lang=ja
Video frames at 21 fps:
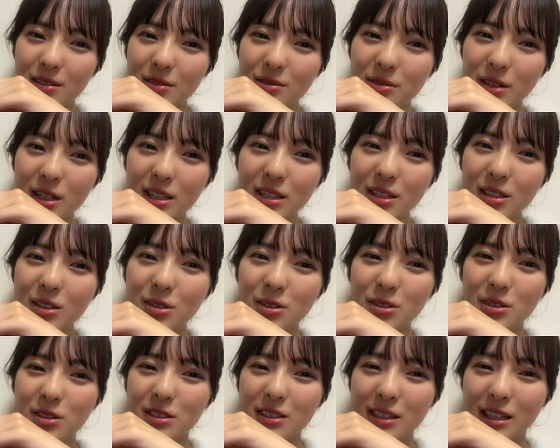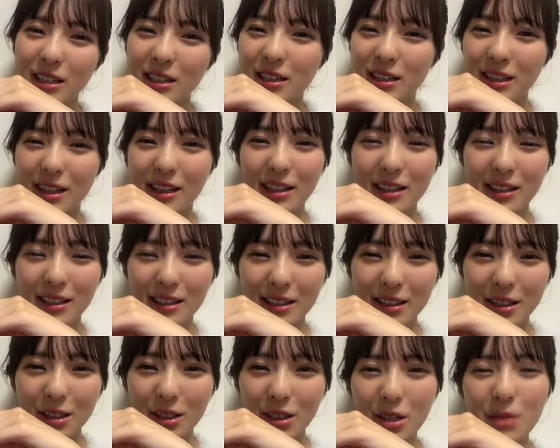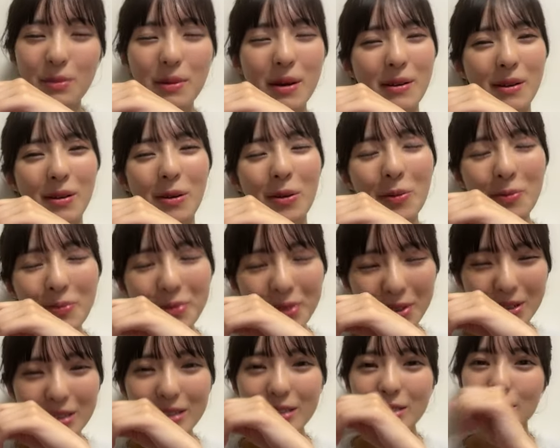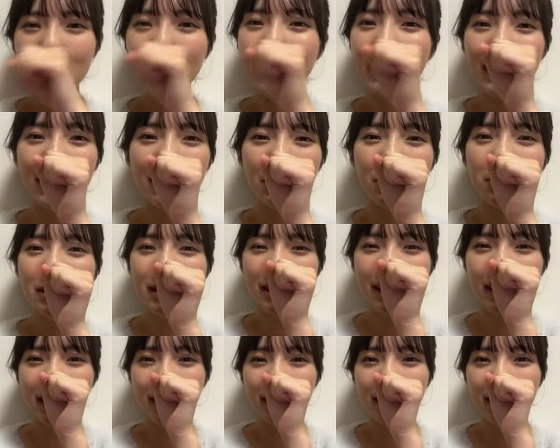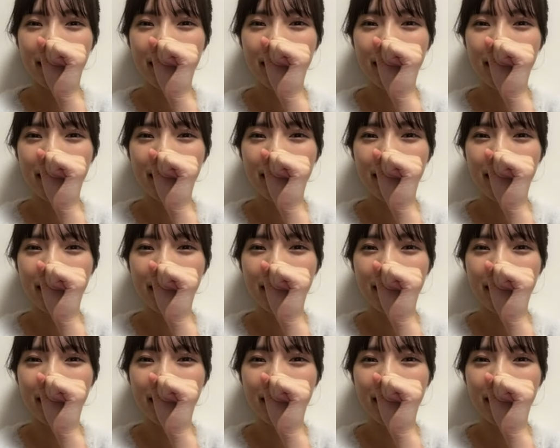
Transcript: 沸き曲やりたい今は本当にそれが大きい、